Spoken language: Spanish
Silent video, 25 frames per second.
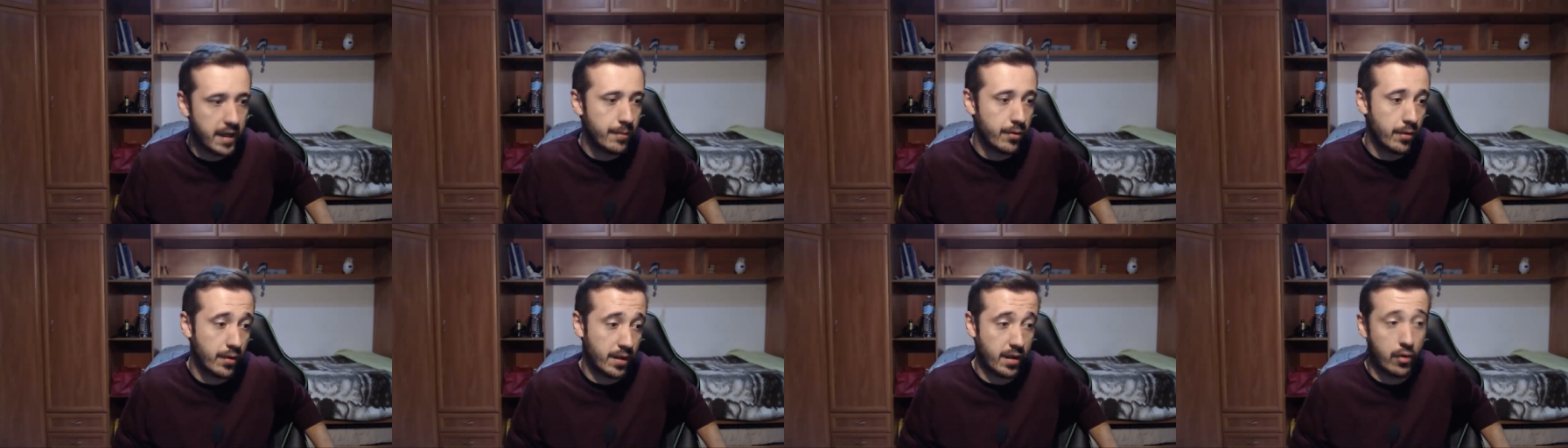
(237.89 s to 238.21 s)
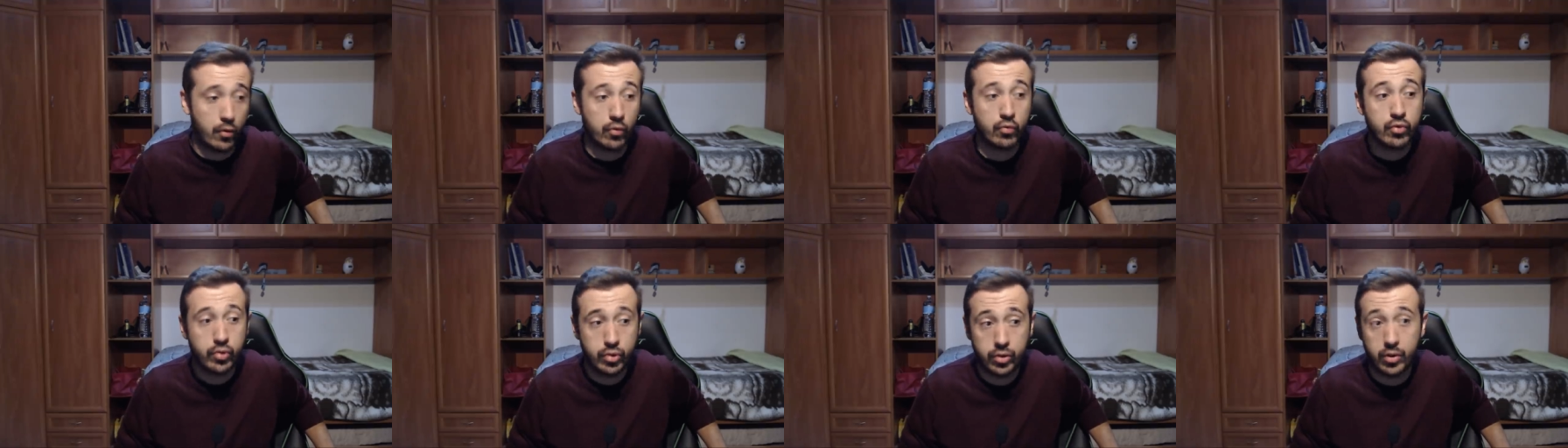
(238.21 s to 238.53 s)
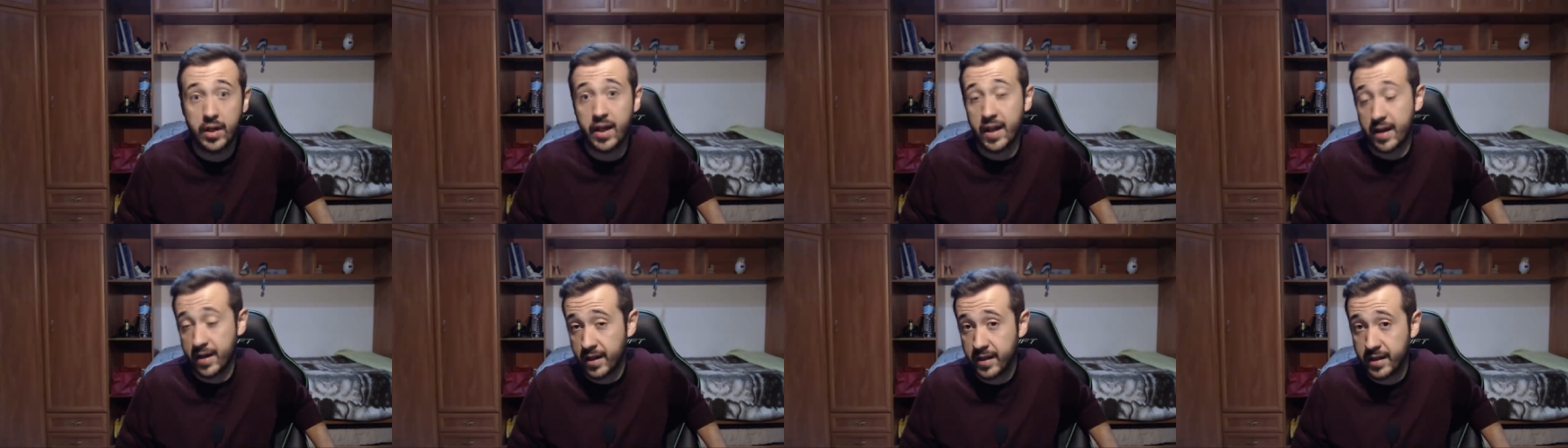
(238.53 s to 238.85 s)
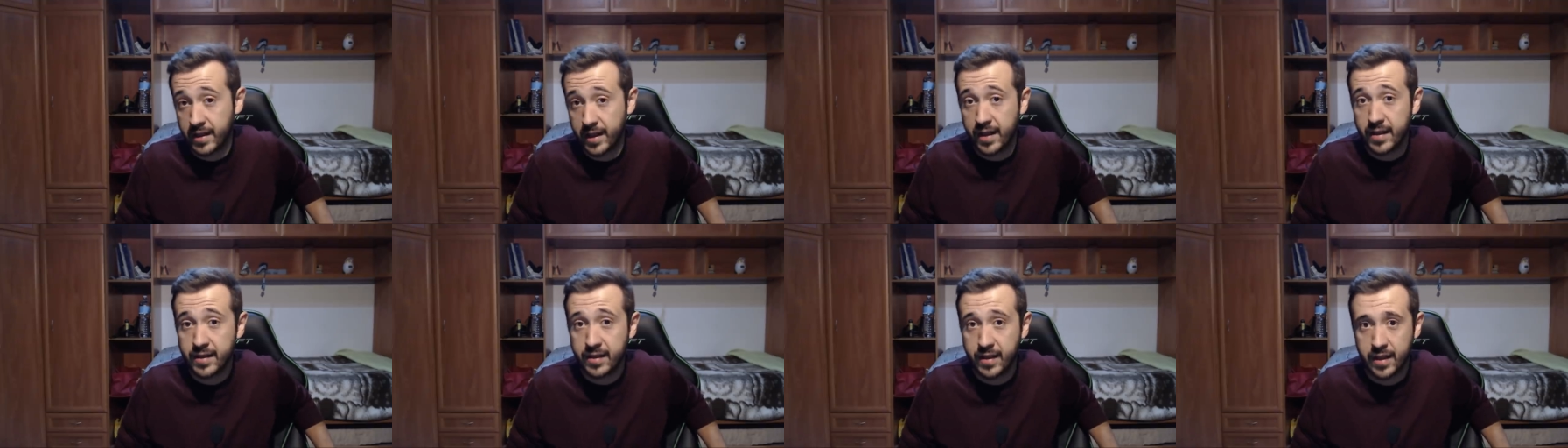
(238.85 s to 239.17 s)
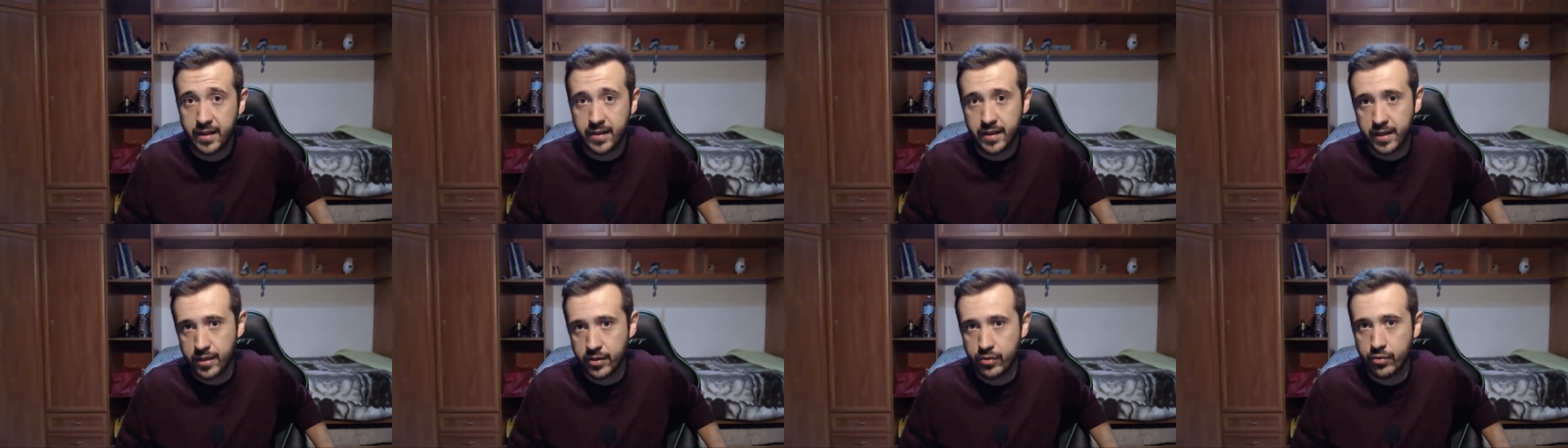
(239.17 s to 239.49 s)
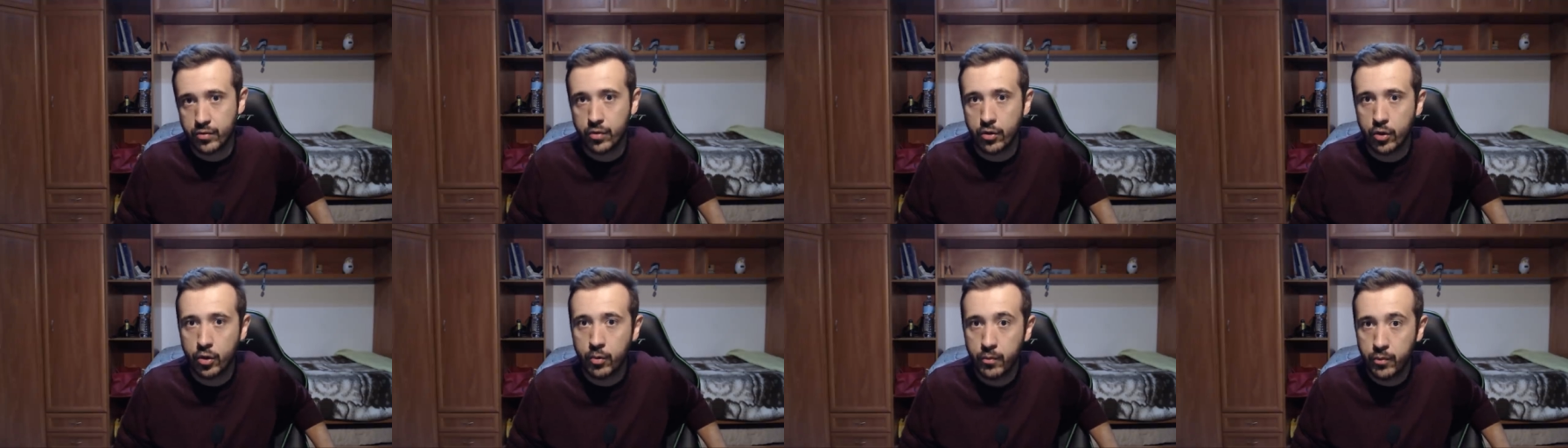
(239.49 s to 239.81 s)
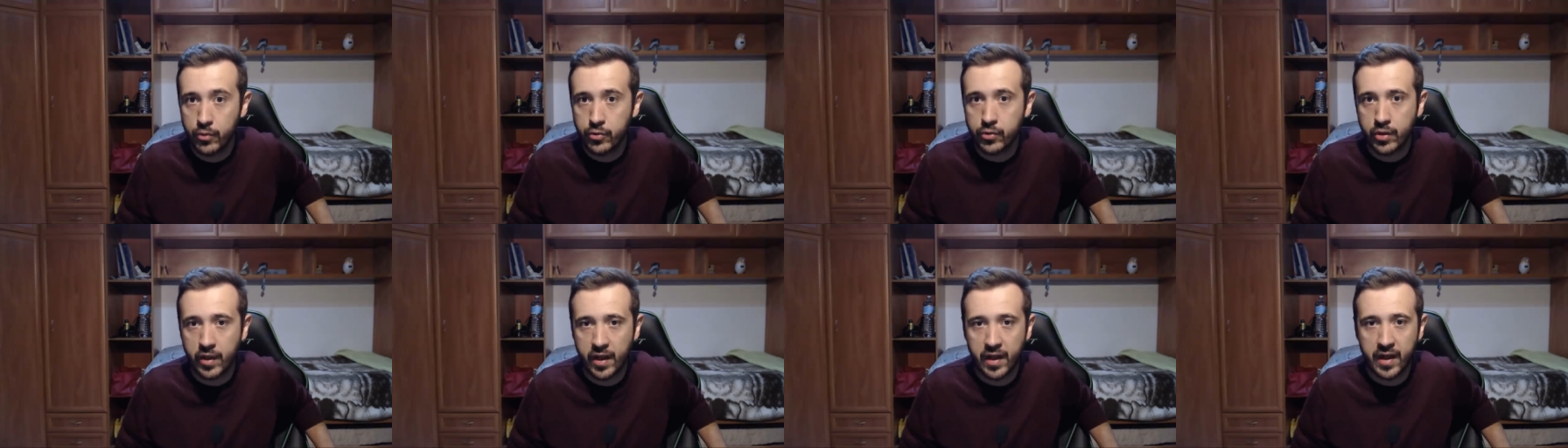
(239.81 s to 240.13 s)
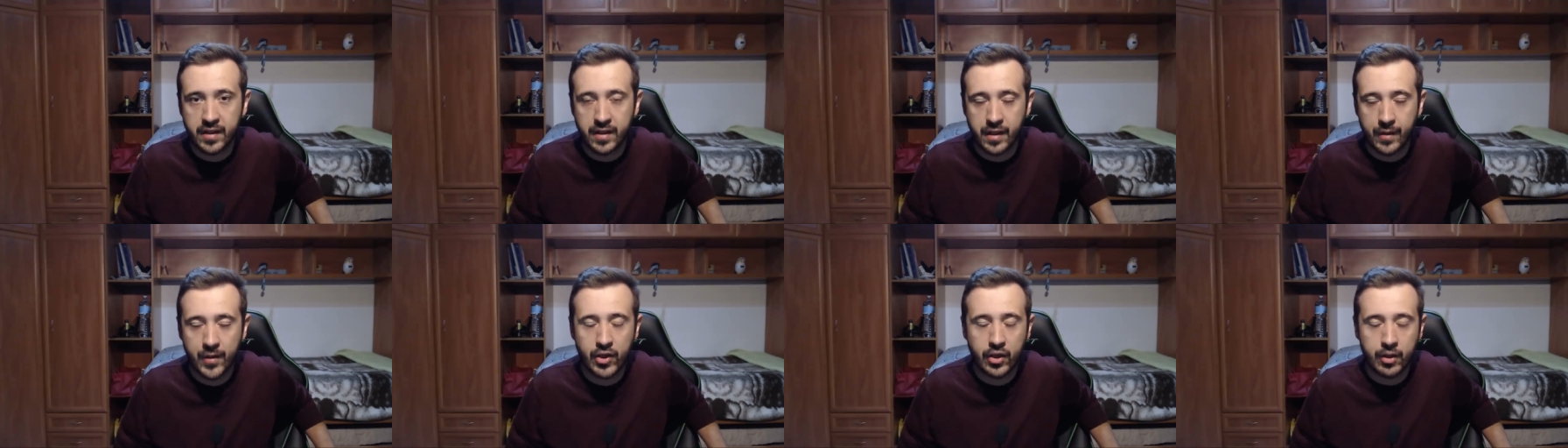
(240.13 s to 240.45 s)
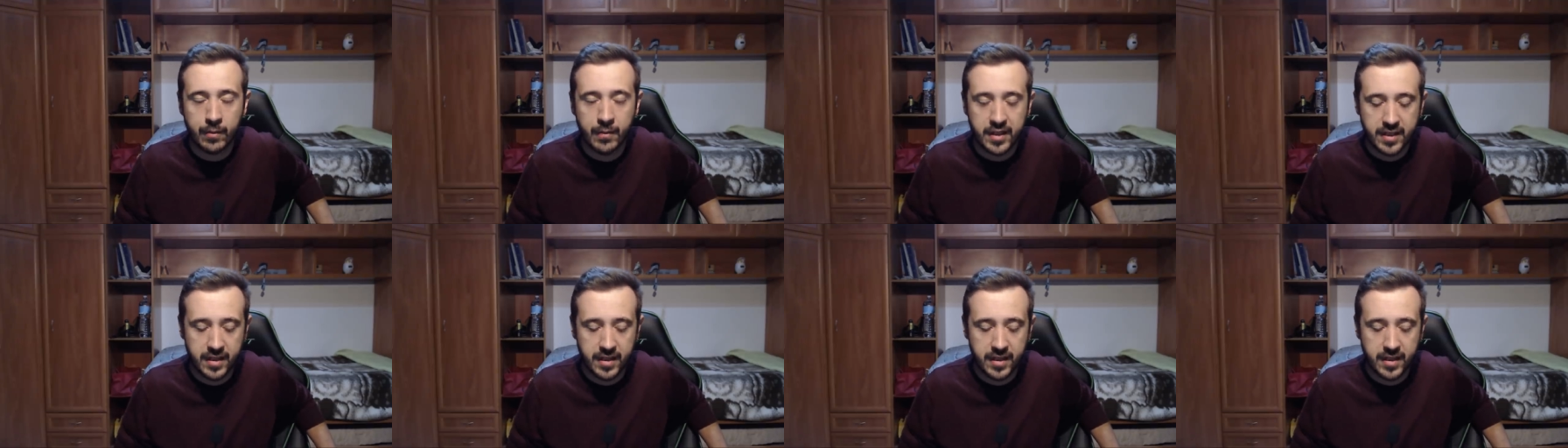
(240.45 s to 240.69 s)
Porque justo en la recta de atrás, que es uno de los puntos de adelantamiento más